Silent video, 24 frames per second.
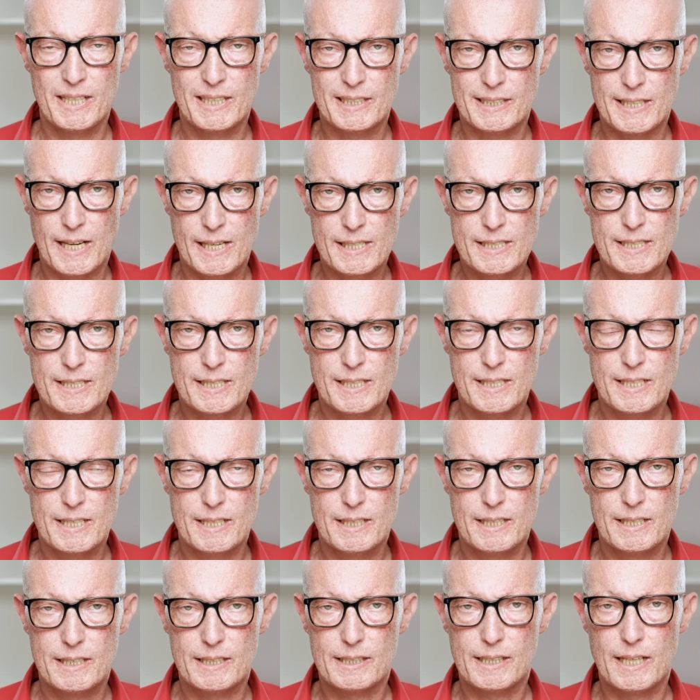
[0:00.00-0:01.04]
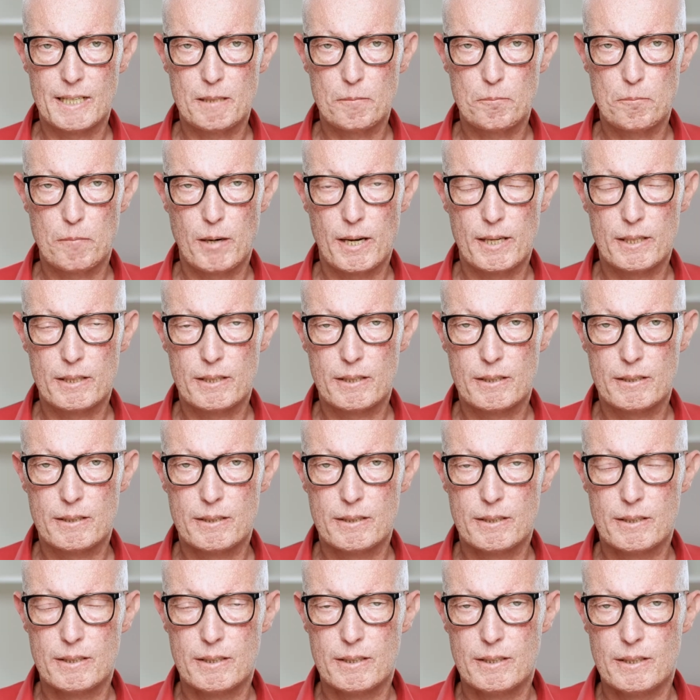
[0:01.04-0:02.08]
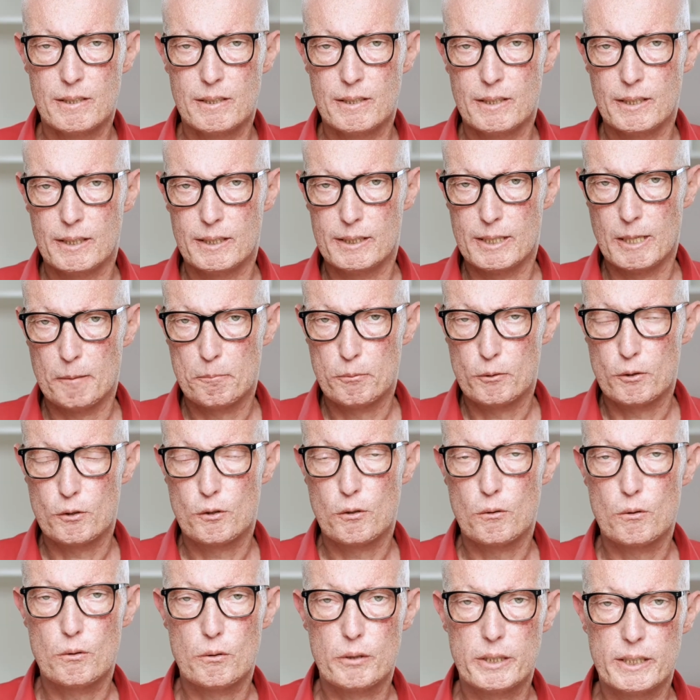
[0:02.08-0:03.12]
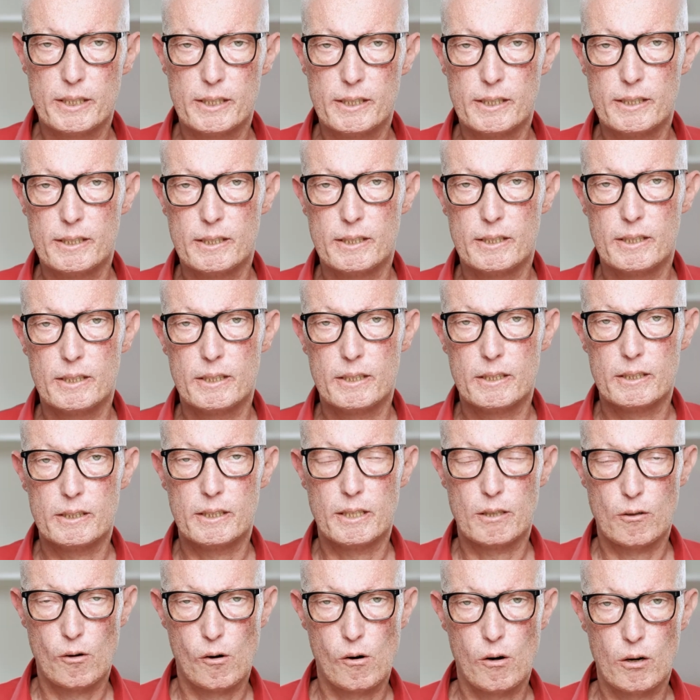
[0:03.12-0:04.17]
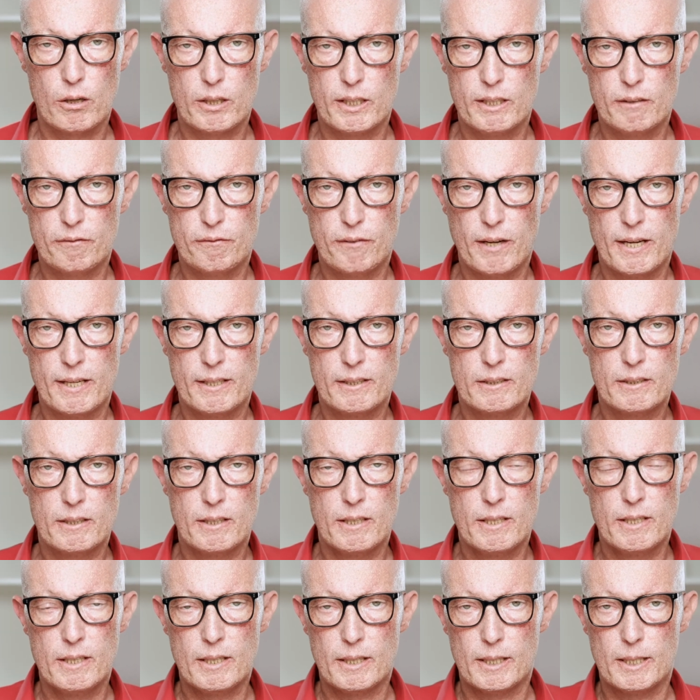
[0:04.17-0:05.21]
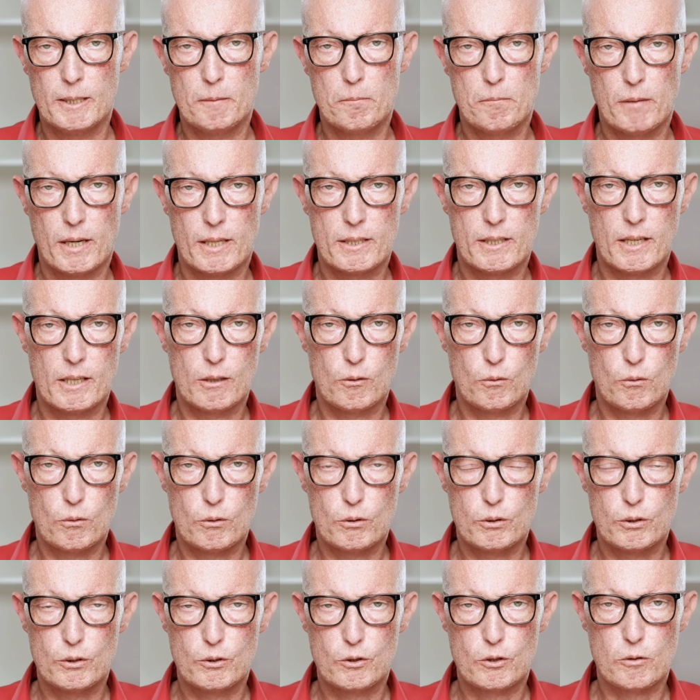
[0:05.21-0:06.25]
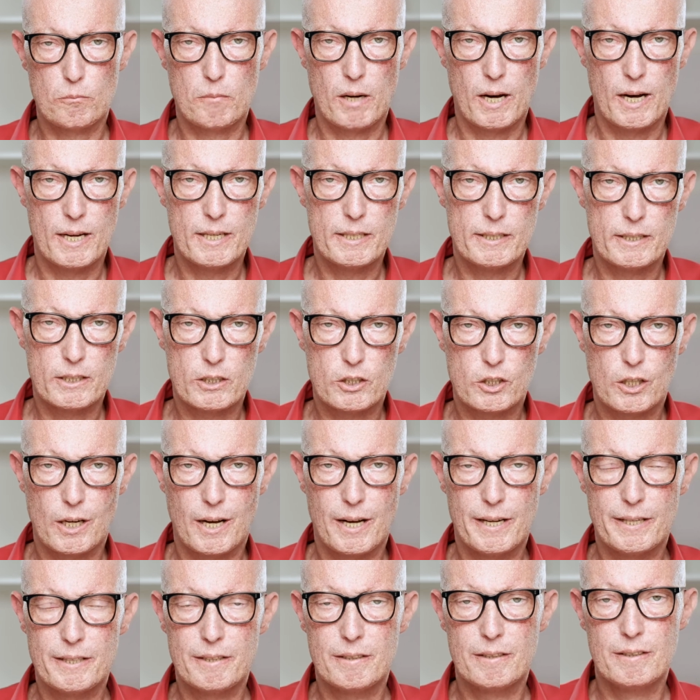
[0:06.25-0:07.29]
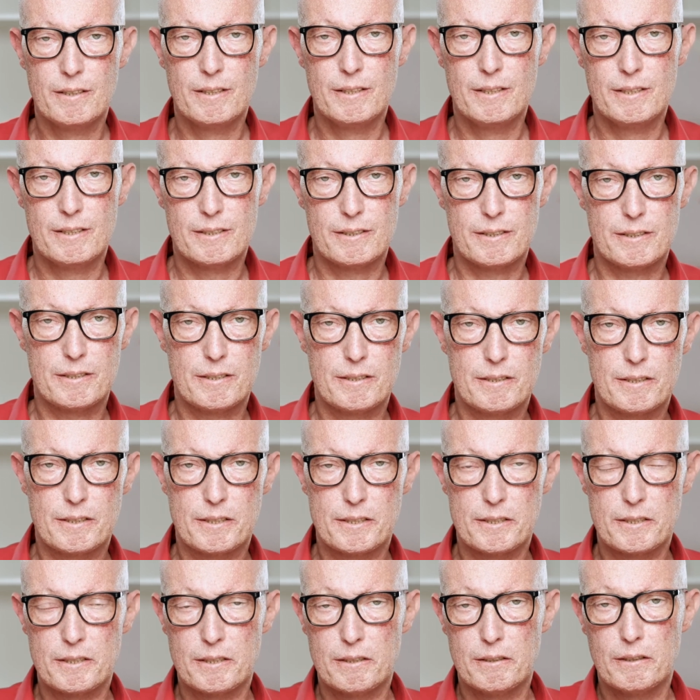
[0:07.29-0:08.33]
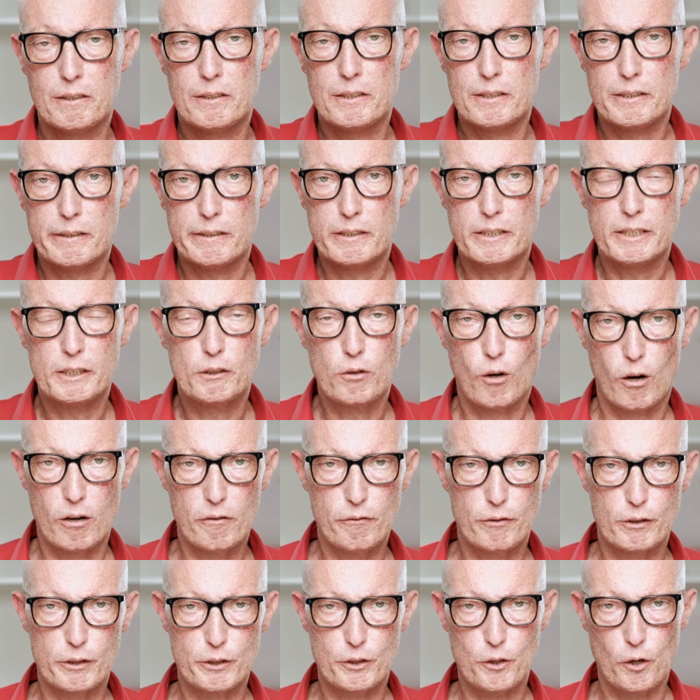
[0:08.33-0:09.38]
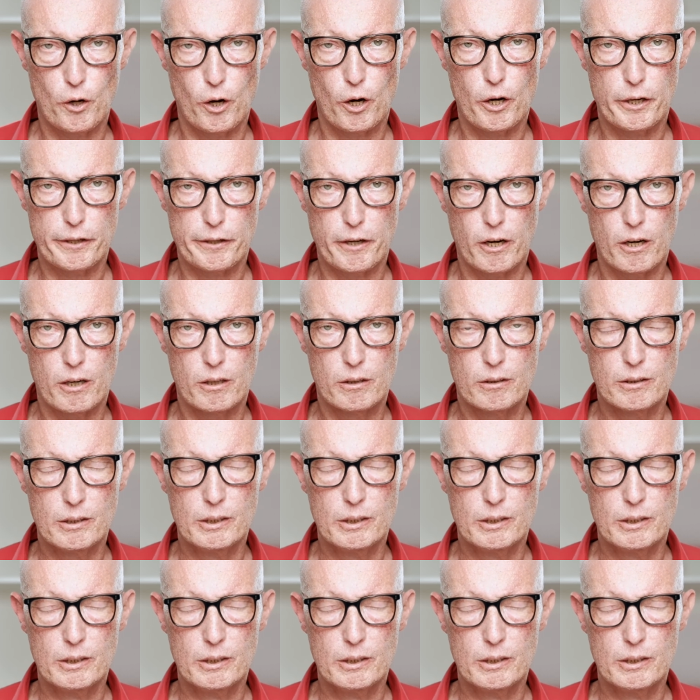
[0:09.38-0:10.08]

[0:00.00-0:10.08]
Das nennt man in der Psychologie den Horneffekt, eben analog zum Heiligenschein sind es hier die Teufelshörner.